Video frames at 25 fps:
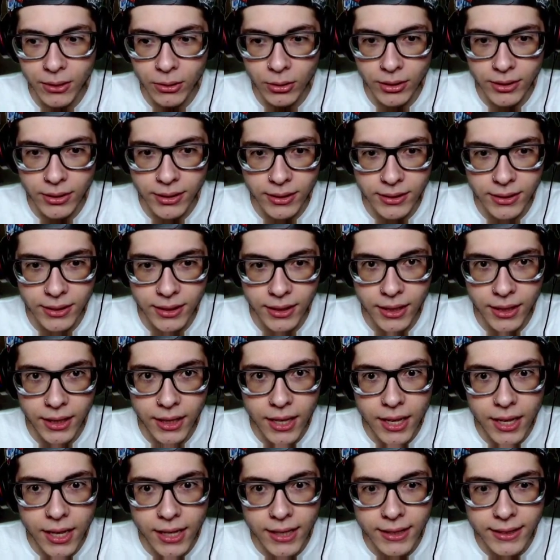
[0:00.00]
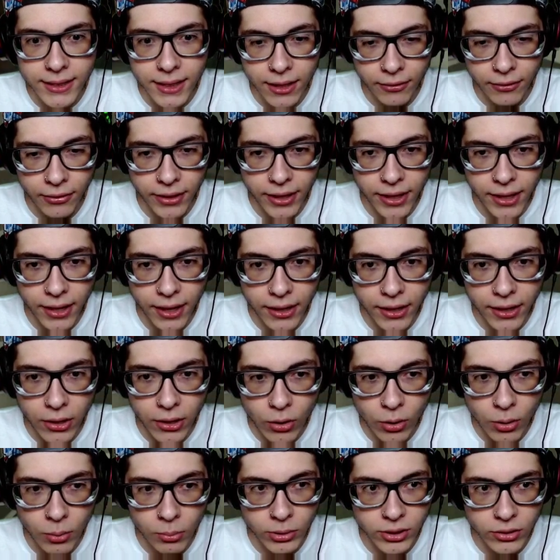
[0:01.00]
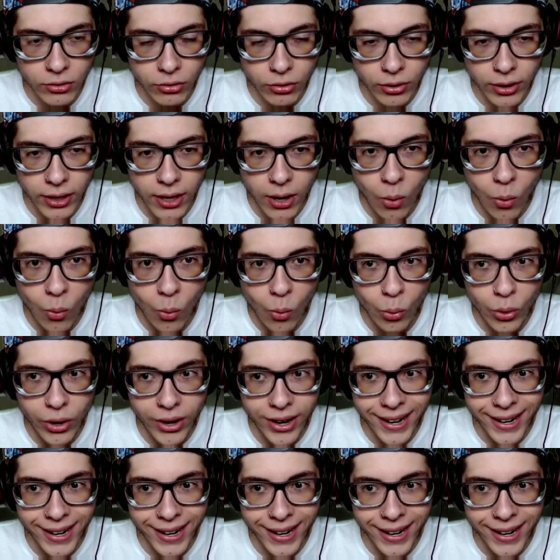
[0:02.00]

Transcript: cosas así, y se refieren al niño como si fuera un